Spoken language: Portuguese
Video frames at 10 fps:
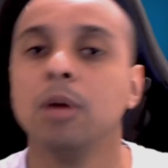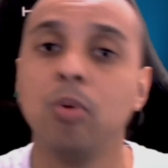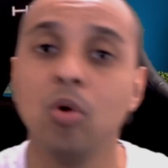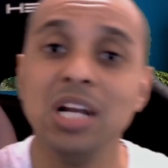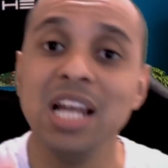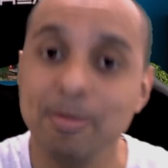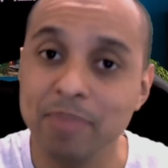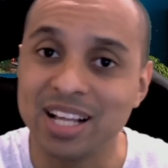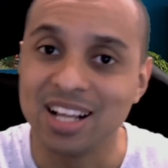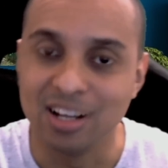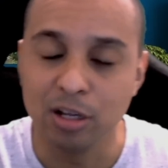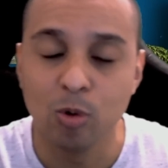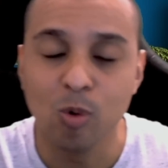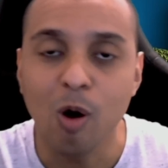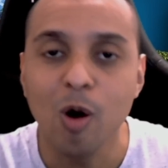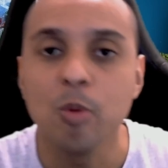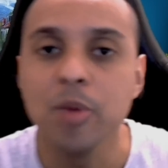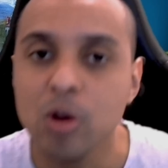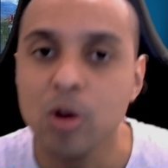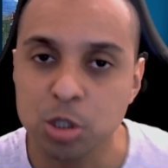Polêmica. Qual é o
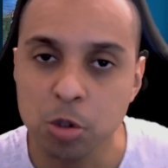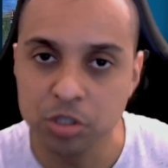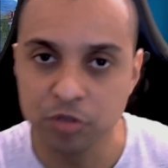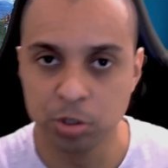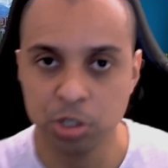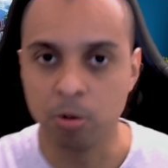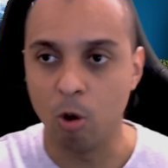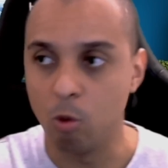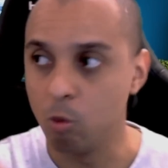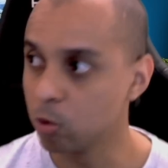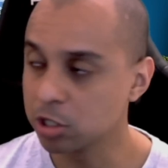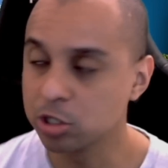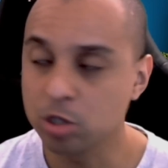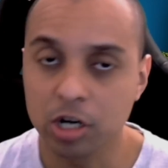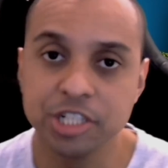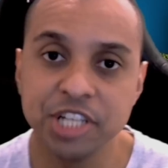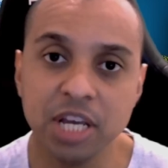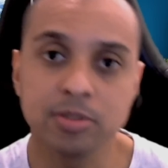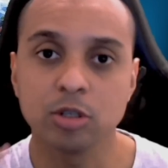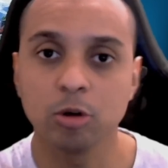melhor jogo de futebol? World Soccer
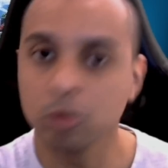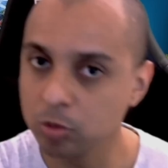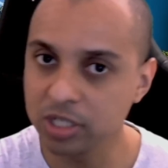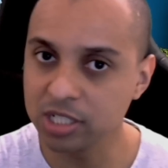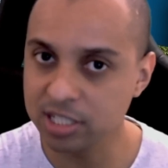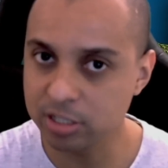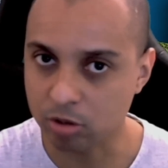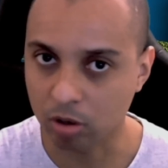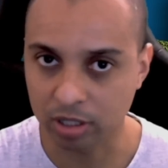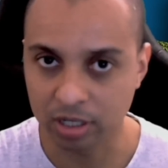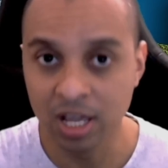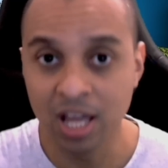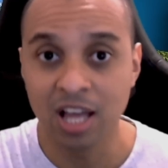Champs ou Dream League Soccer?